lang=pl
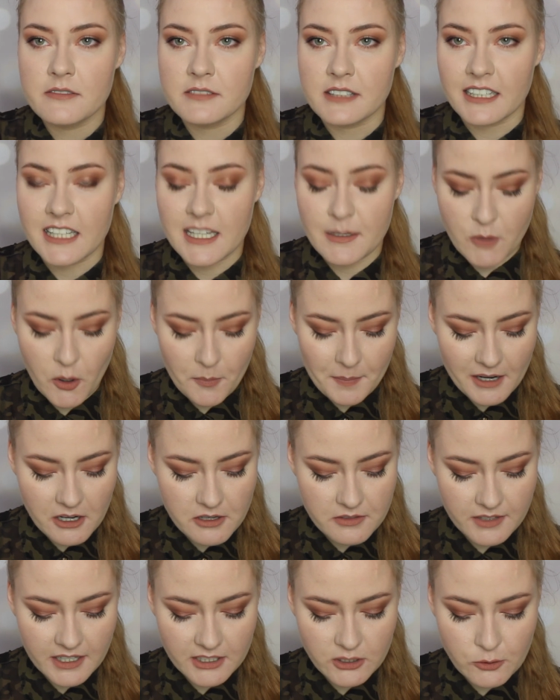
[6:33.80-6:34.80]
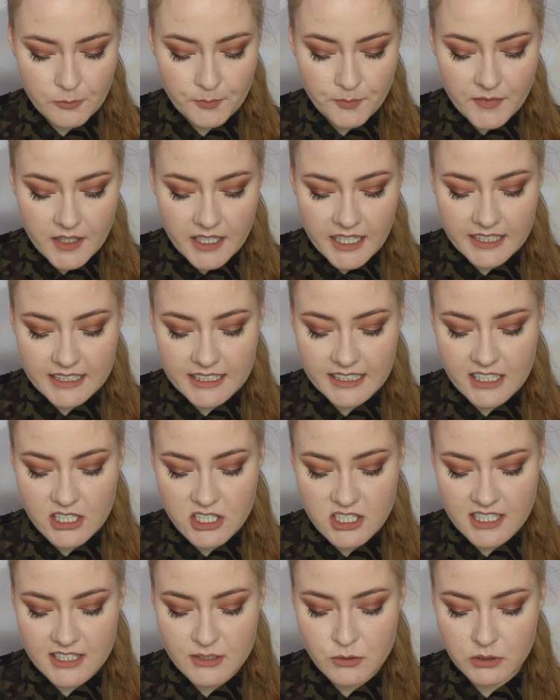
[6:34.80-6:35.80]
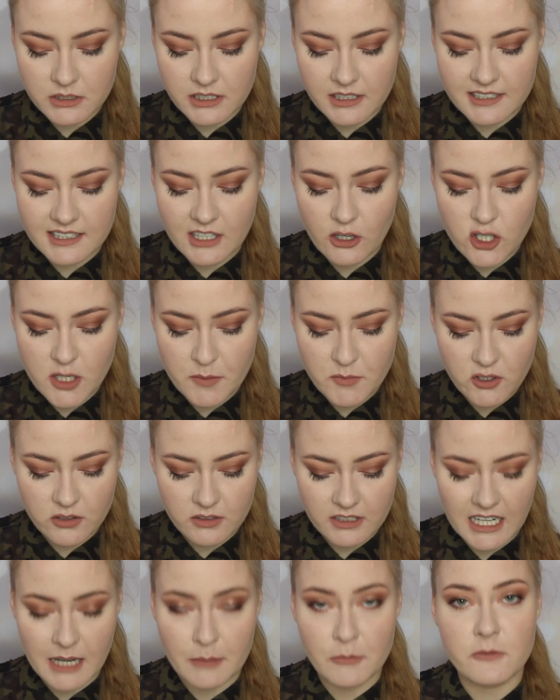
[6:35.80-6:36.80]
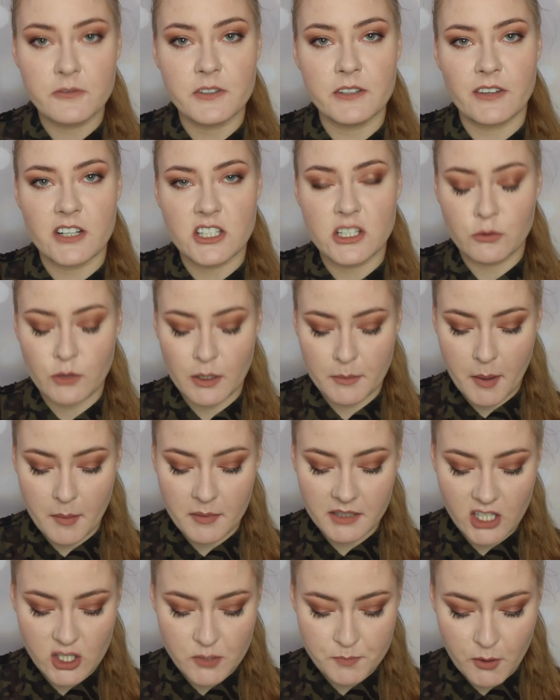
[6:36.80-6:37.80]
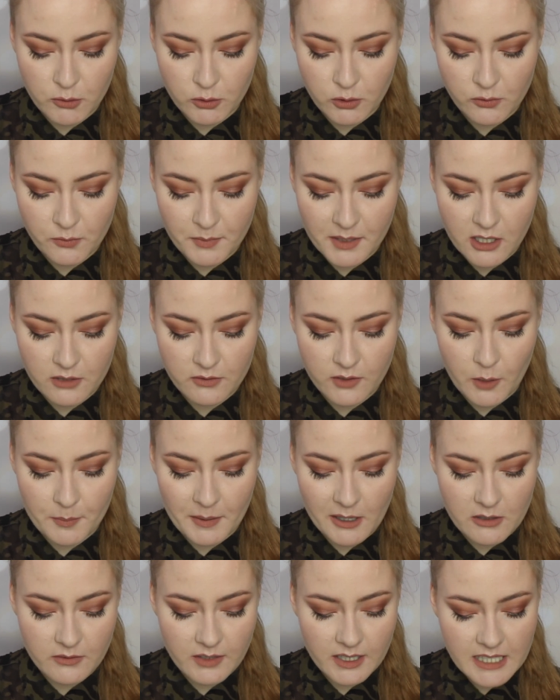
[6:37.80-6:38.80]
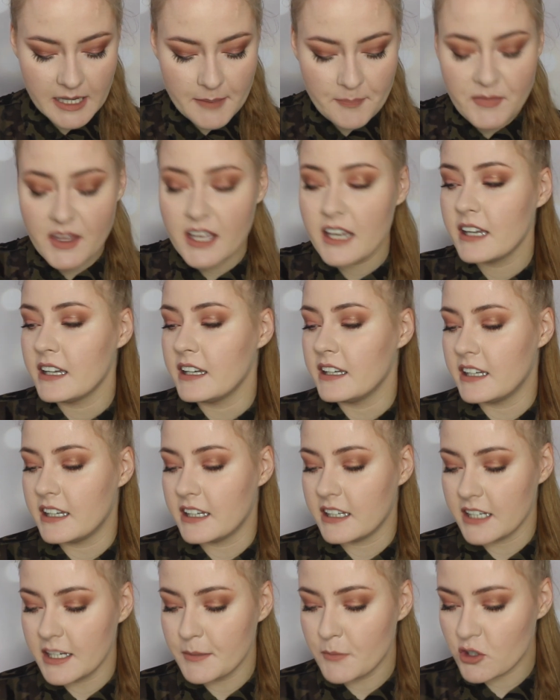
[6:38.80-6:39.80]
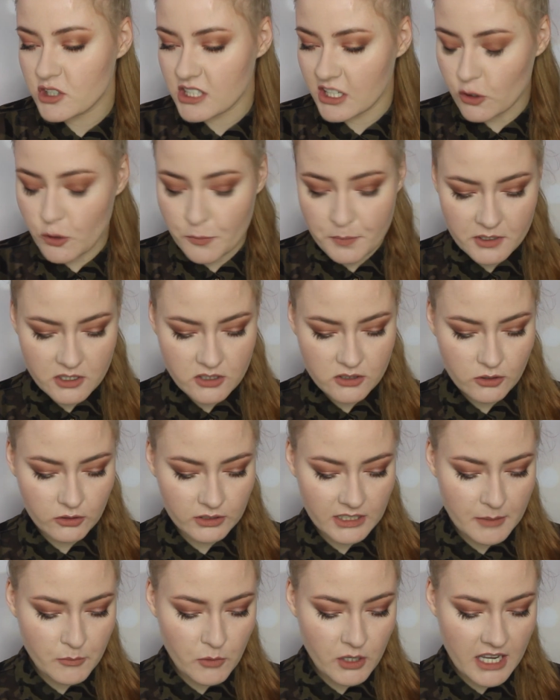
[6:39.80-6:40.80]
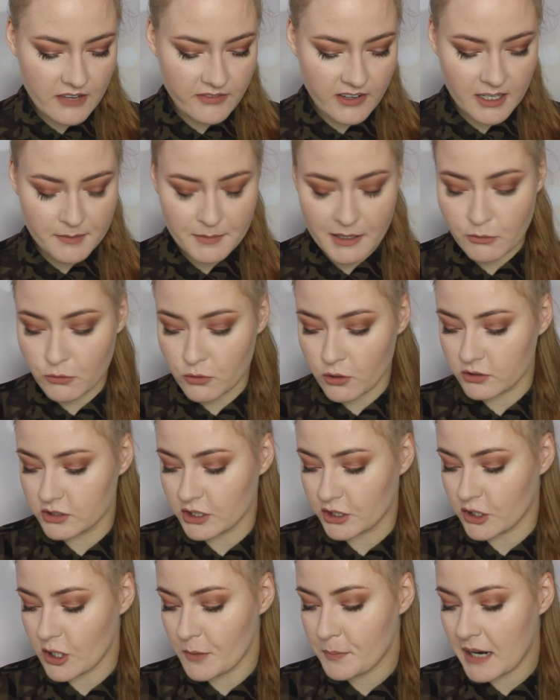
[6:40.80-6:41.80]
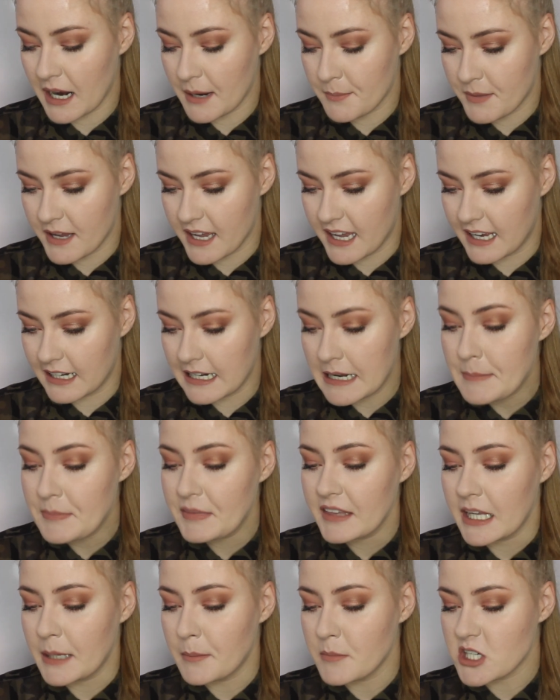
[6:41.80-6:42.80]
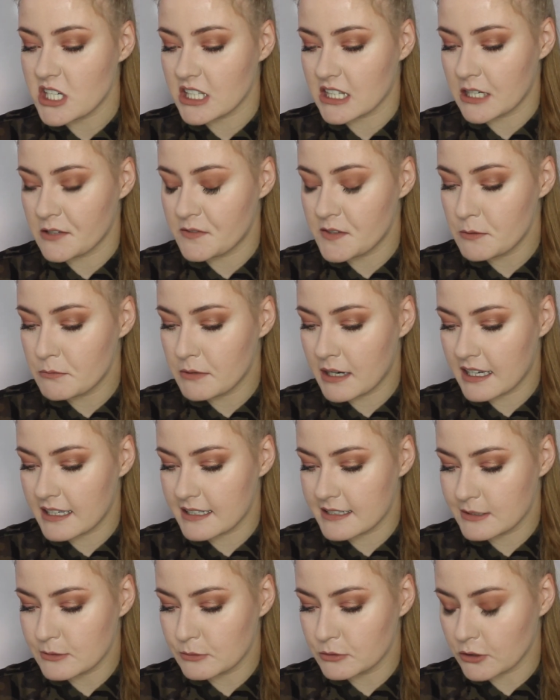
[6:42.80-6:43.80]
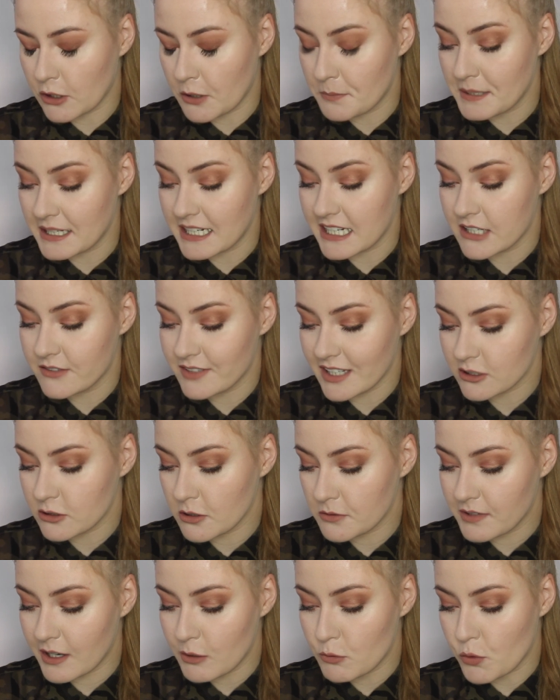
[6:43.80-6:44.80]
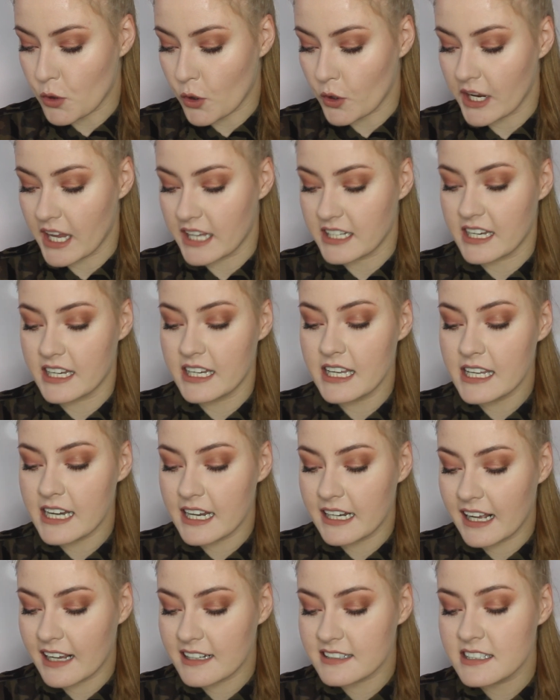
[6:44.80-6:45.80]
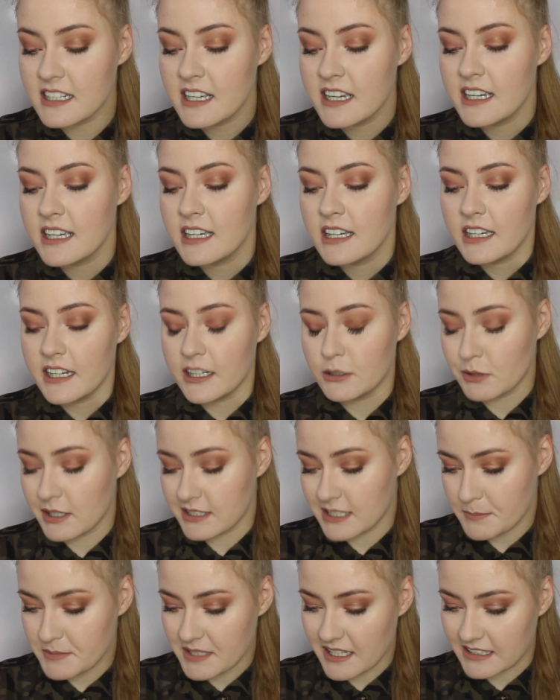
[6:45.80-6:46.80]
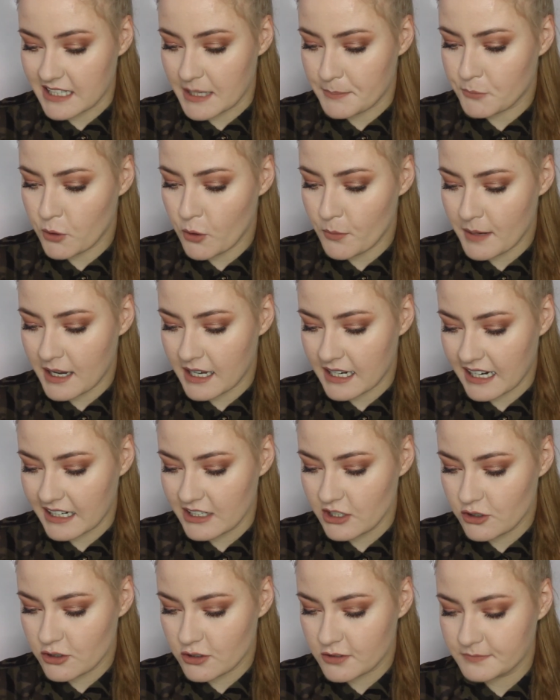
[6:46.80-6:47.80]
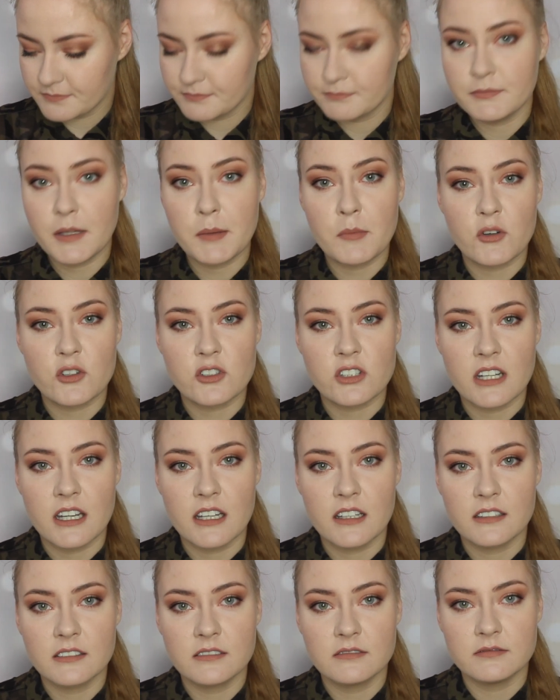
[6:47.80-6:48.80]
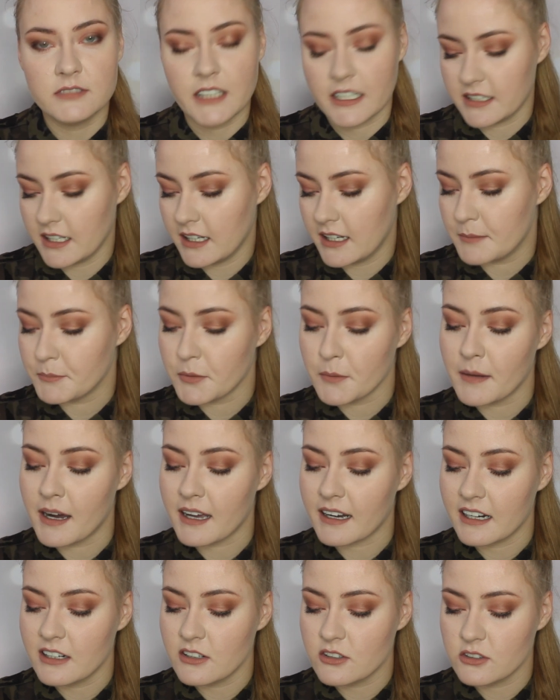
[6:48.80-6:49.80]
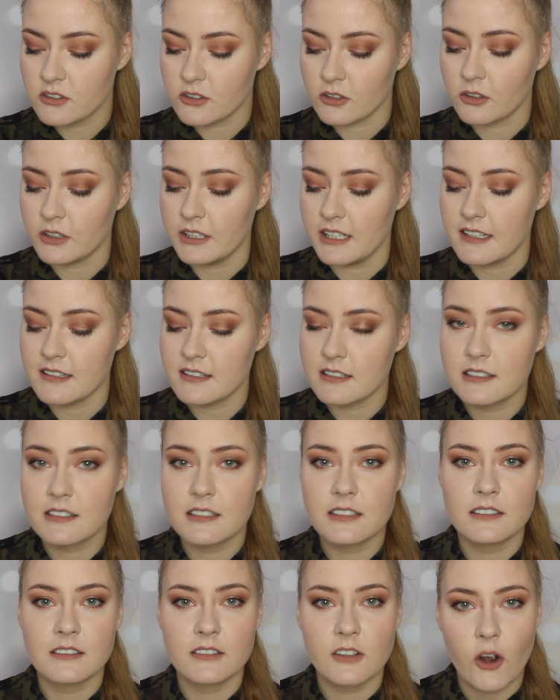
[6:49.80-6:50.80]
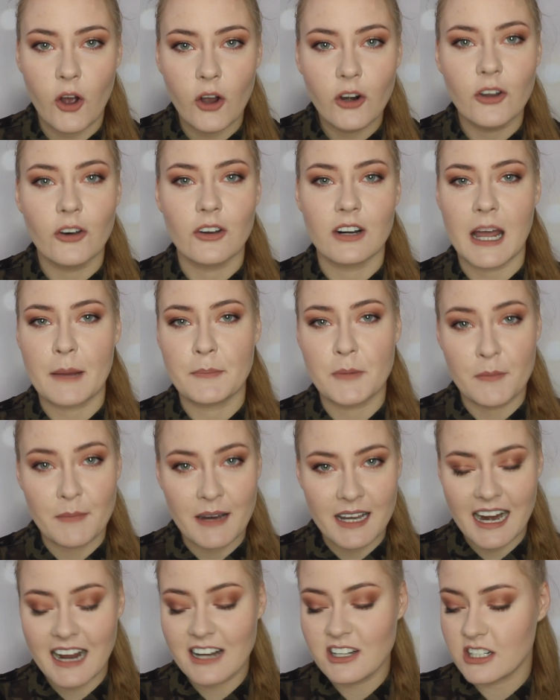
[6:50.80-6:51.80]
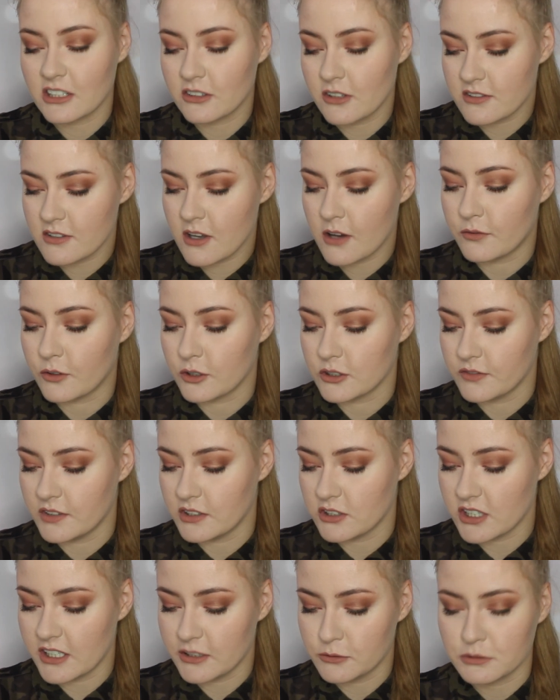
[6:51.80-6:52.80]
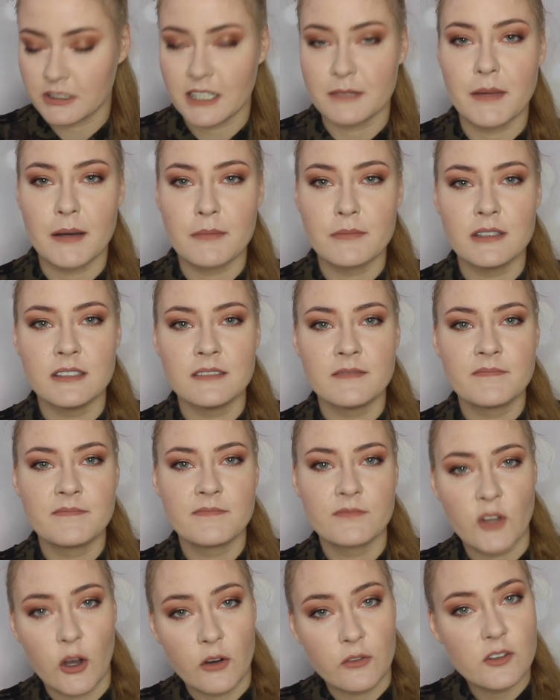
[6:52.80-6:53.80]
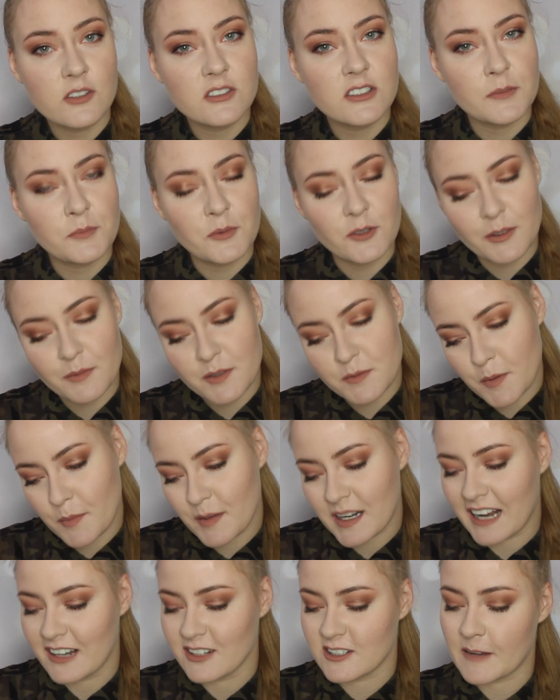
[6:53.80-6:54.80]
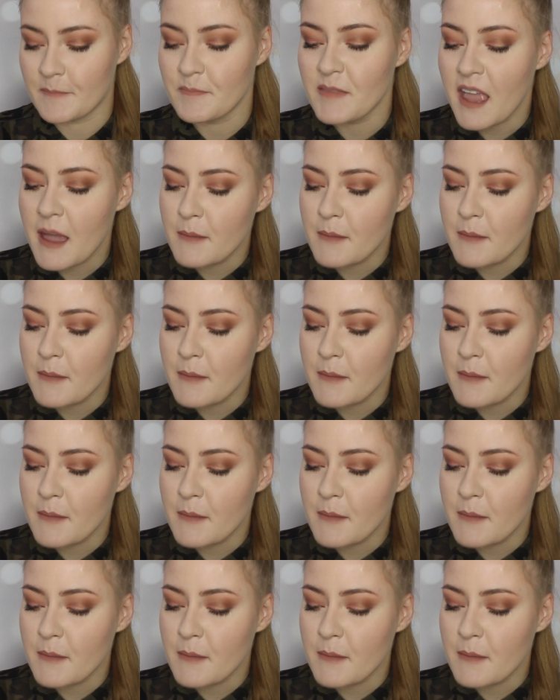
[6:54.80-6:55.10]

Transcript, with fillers: w takim opakowaniu 11 zł za 80 gramów i właśnie tutaj mamy też pełnowymiarowe opakowanie y, i można kupić to na mojafarmaurody.pl i mi się trafiła sól do kąpieli kwiatowa, ukojenie i relaks i to jest napisane pomarańcz, mimo że nie, nie, pomarańcz to jest kolor, a pomarańcza to jest owoc, więc jeżeli tutaj mamy owoc, to powinno być pomarańcza.